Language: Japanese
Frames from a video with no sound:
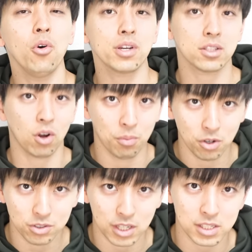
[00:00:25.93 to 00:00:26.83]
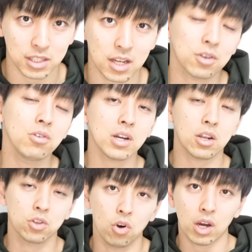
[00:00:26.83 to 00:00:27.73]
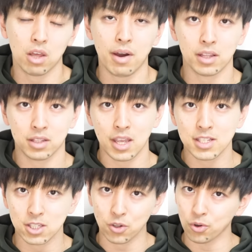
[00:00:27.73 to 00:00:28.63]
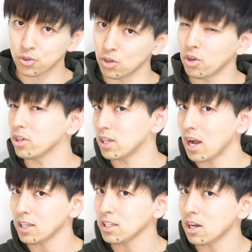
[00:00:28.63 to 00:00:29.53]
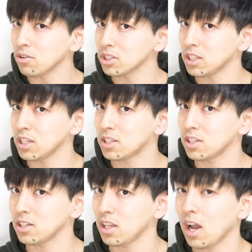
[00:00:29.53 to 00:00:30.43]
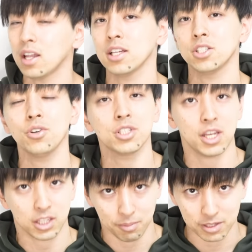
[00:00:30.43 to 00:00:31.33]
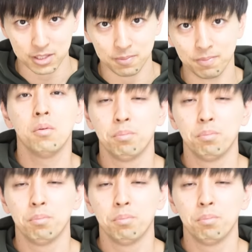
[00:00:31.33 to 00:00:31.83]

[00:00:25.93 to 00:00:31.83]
多いかと思うんですが、今回の動画ではテスト後のやり直しについて話をしていきます。